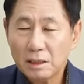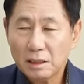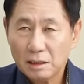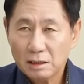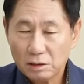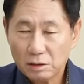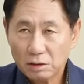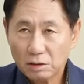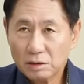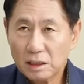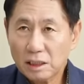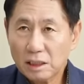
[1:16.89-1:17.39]

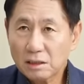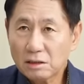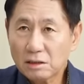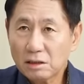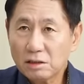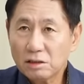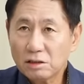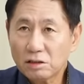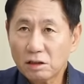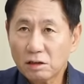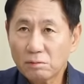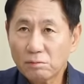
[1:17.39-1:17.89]

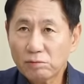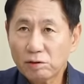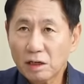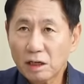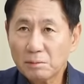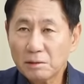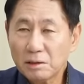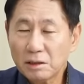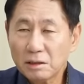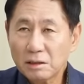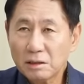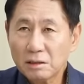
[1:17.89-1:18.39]
정상적인
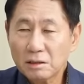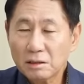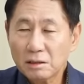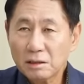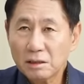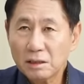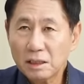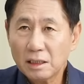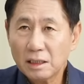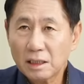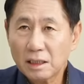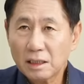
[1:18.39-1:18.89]
정부라면
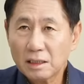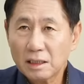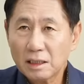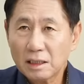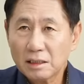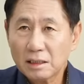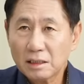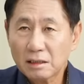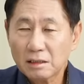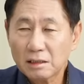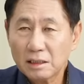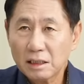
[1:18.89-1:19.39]
그에 대한
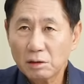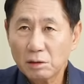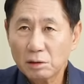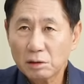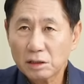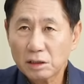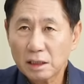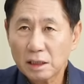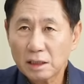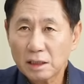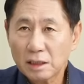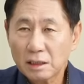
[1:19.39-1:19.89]
대책을
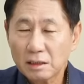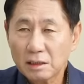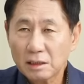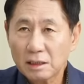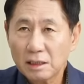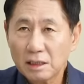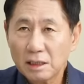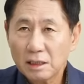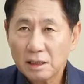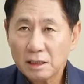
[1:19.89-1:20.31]
세웠어야 되는데